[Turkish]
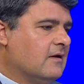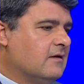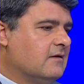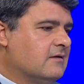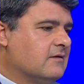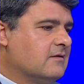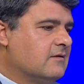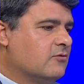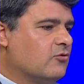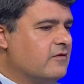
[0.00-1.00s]
Ee,
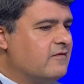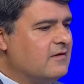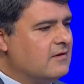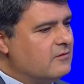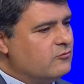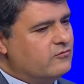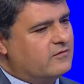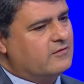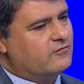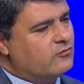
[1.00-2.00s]
dolayısıyla
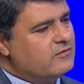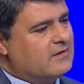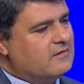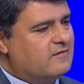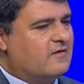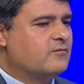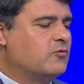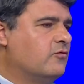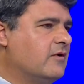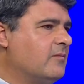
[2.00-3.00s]
uluslararası ortak lisans
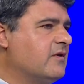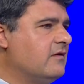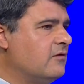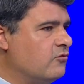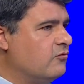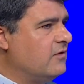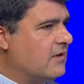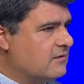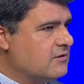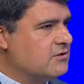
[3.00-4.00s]
programları İTÜ'nün
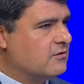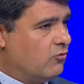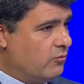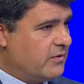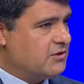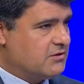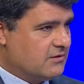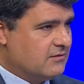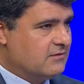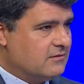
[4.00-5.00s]
yaklaşık 15
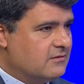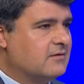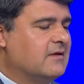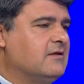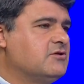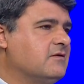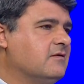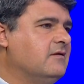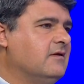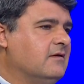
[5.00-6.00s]
yıldır
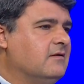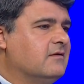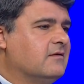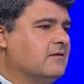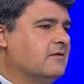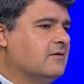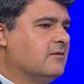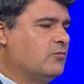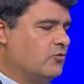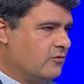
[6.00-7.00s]
geliştirdiği e,
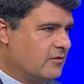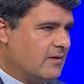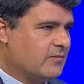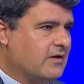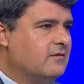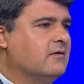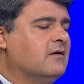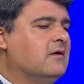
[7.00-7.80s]
programlar.